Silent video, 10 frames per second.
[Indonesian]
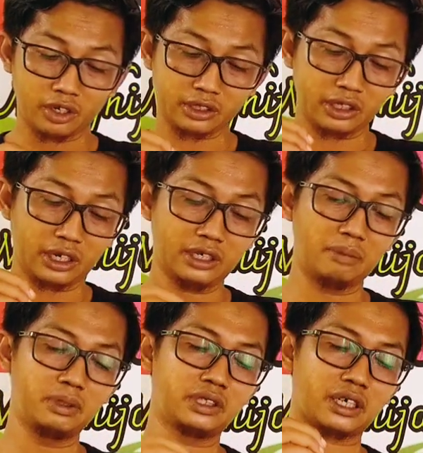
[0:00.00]
ketika dia
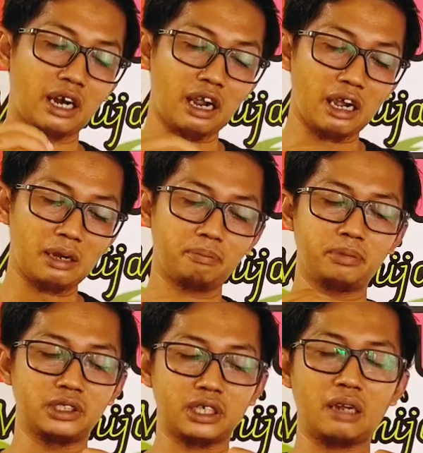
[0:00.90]
menjerap
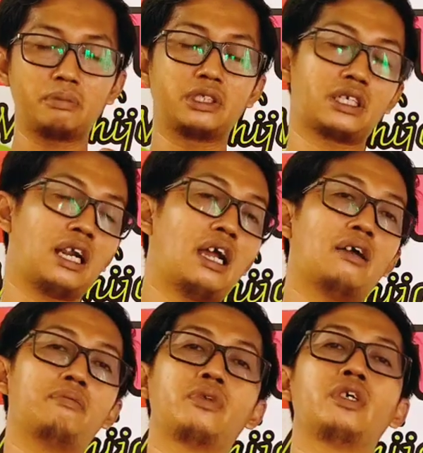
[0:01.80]
menjerap
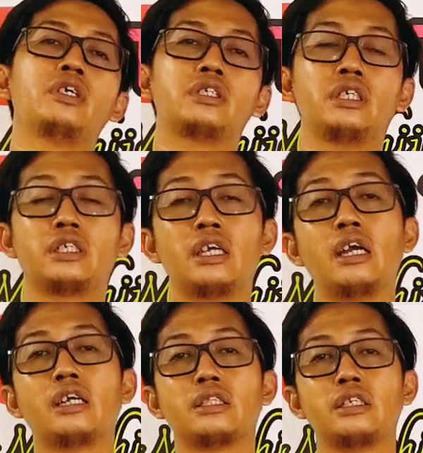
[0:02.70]
menjerap
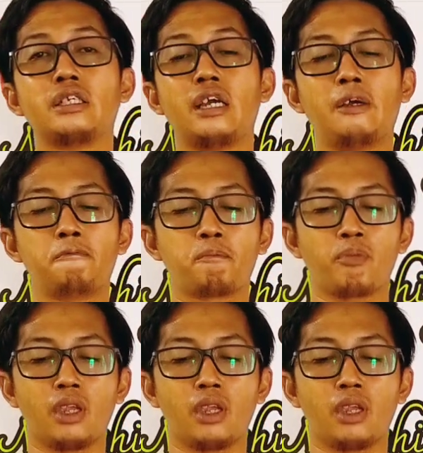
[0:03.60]
sehingga ketika